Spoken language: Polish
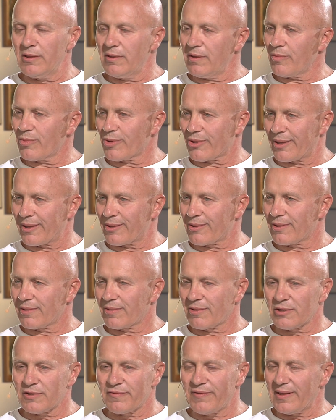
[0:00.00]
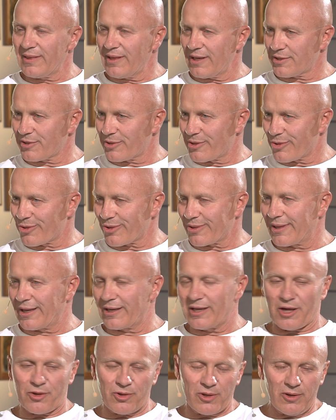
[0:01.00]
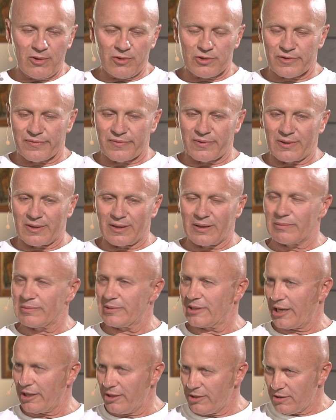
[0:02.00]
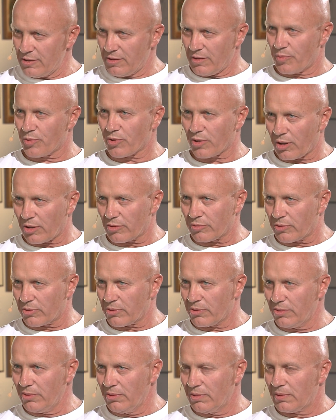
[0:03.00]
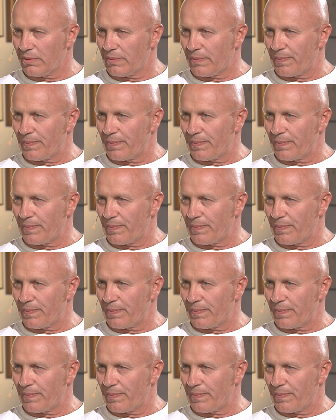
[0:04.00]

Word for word: jedną rzecz. To jest fantastyczne. Ja się rozwijam, ja idę do przodu,